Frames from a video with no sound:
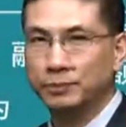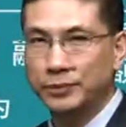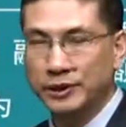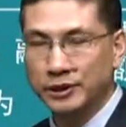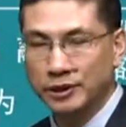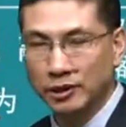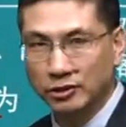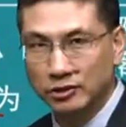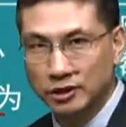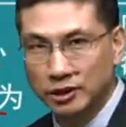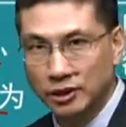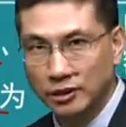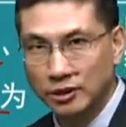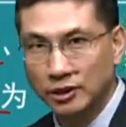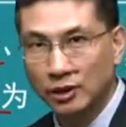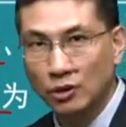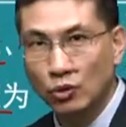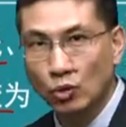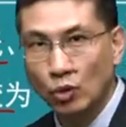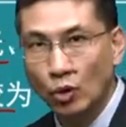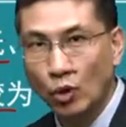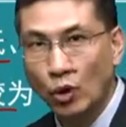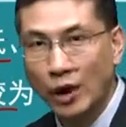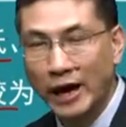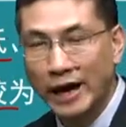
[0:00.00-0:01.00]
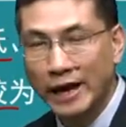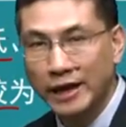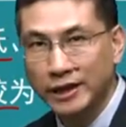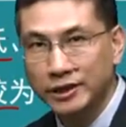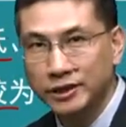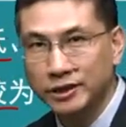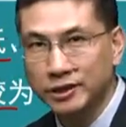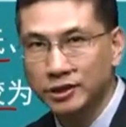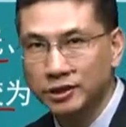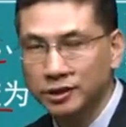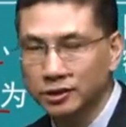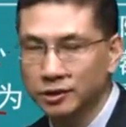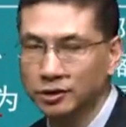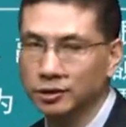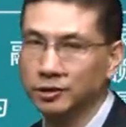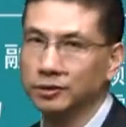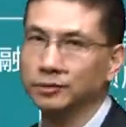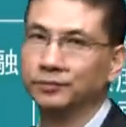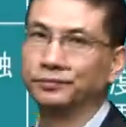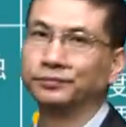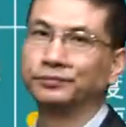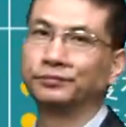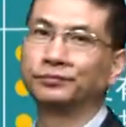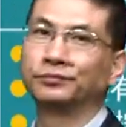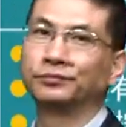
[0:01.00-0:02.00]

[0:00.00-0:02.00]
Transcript: 比较深的会计知识。